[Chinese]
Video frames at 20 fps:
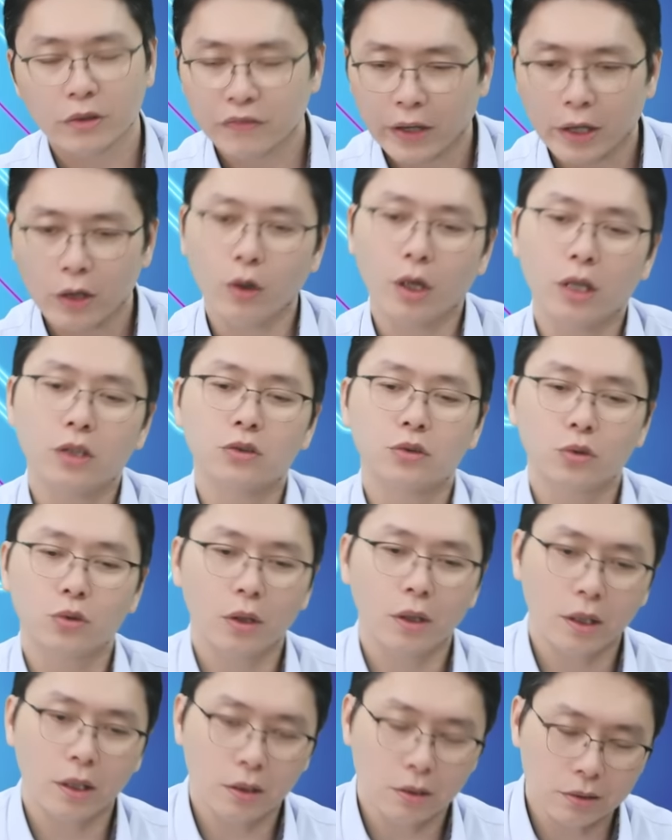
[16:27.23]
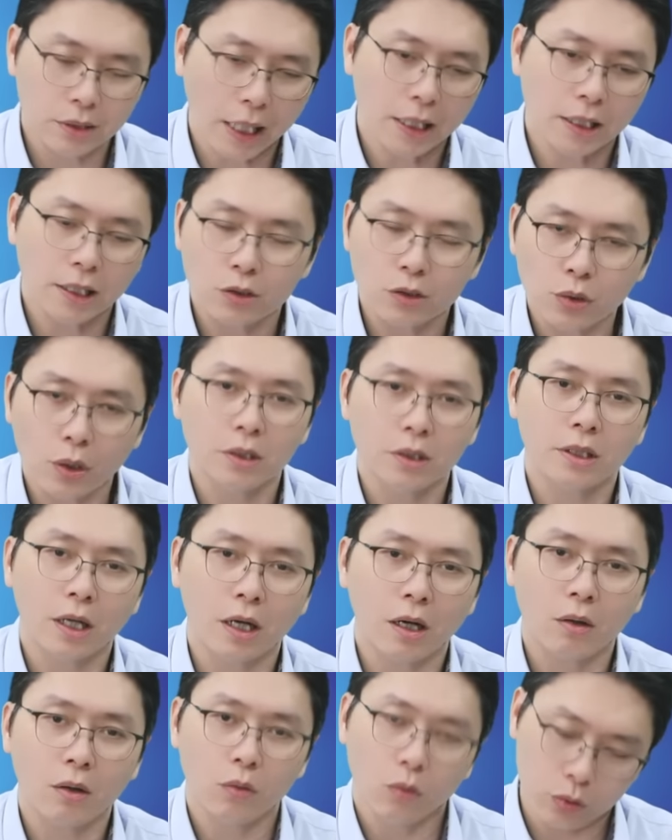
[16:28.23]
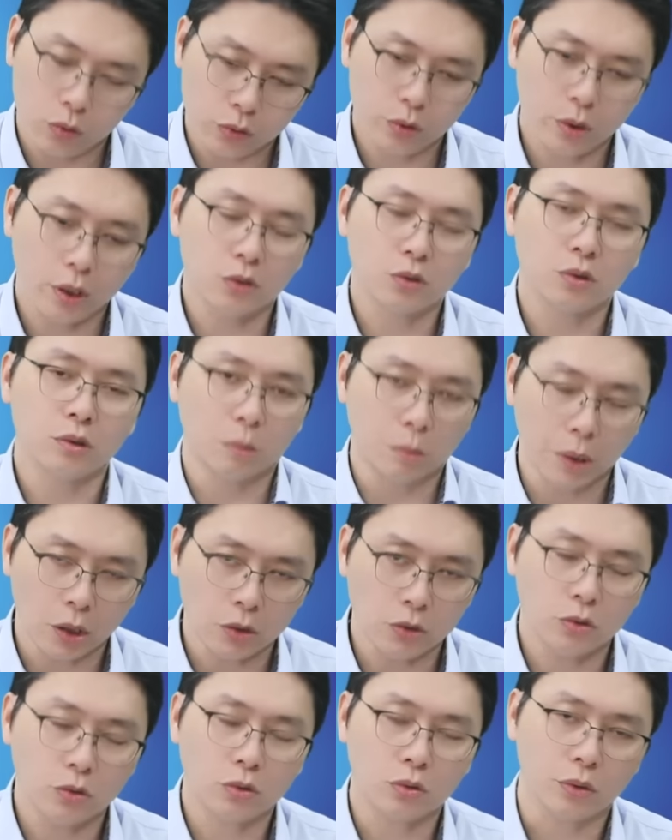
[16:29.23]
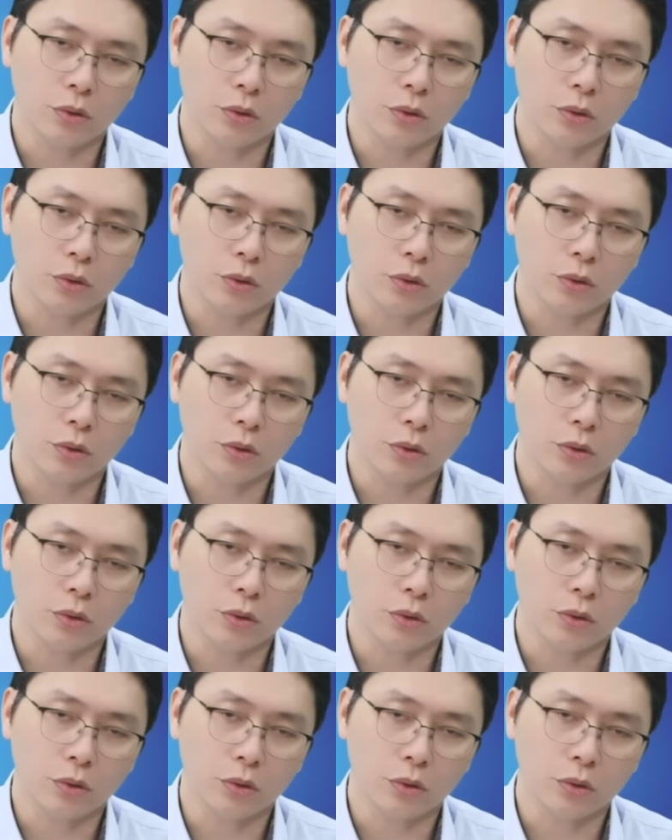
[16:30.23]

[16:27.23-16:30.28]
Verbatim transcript: 过来就说，哎，台积电创新高，我就告诉你不要去追，